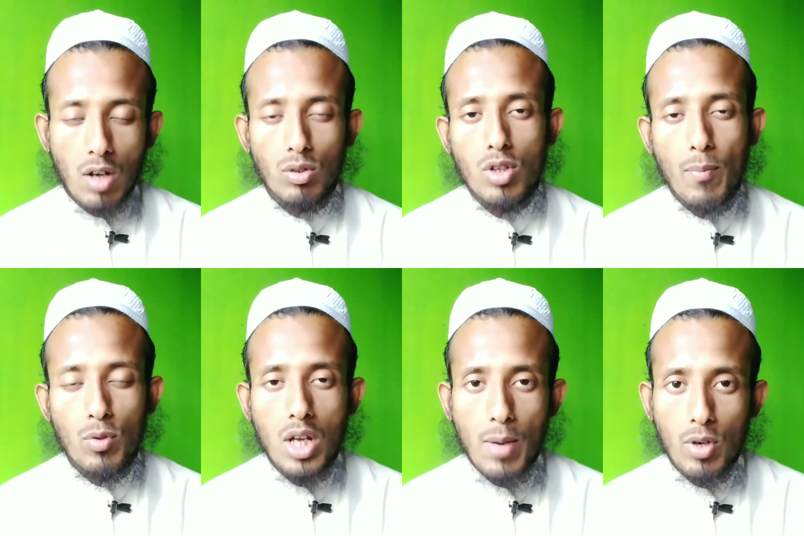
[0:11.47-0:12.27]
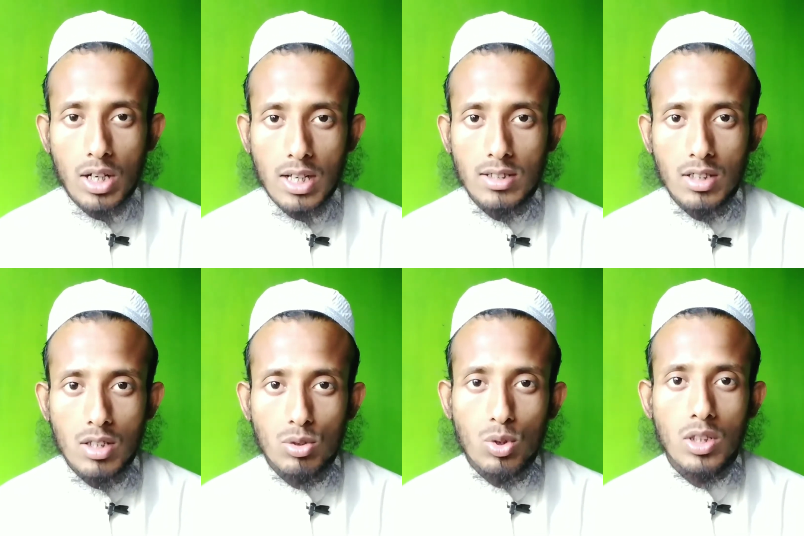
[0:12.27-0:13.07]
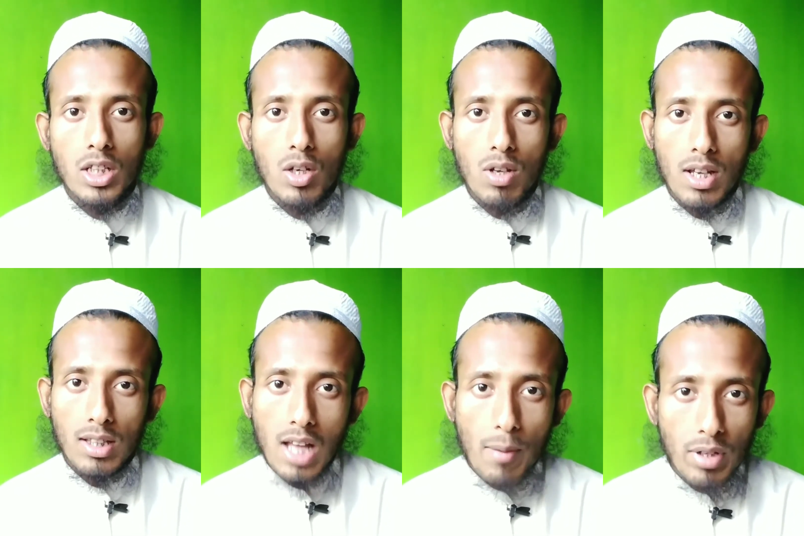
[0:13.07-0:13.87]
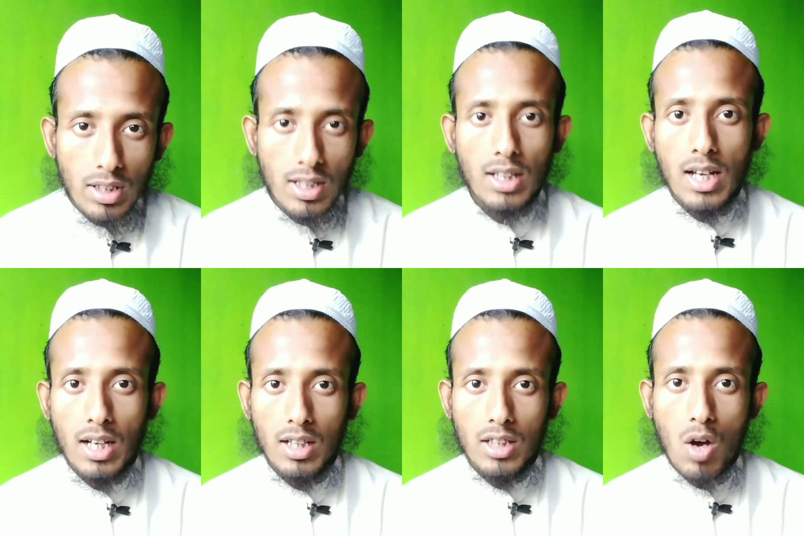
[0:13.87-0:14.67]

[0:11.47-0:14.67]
কারণ স্বপ্ন এমন একটা জিনিস যদি কেউ এর তাবির দিয়ে থাকে